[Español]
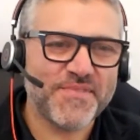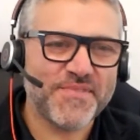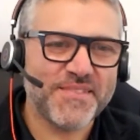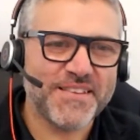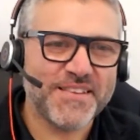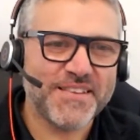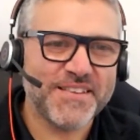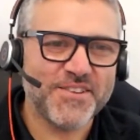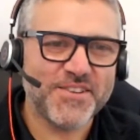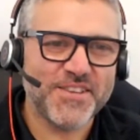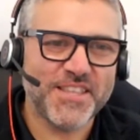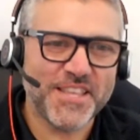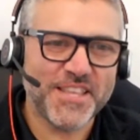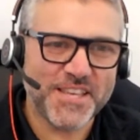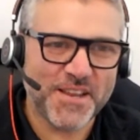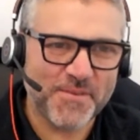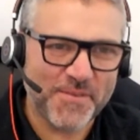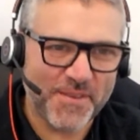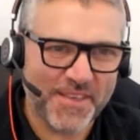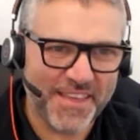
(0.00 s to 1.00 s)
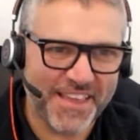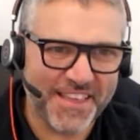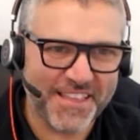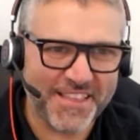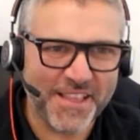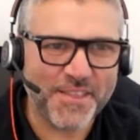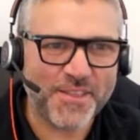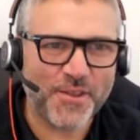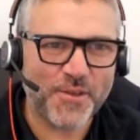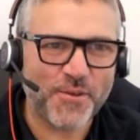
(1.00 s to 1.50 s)
No sé si te sirve
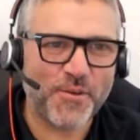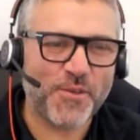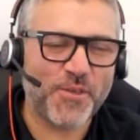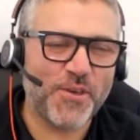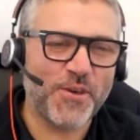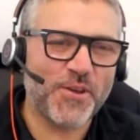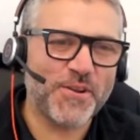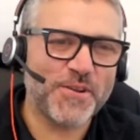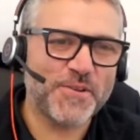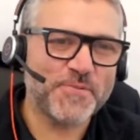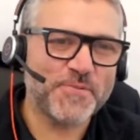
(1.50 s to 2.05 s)
de, introducción.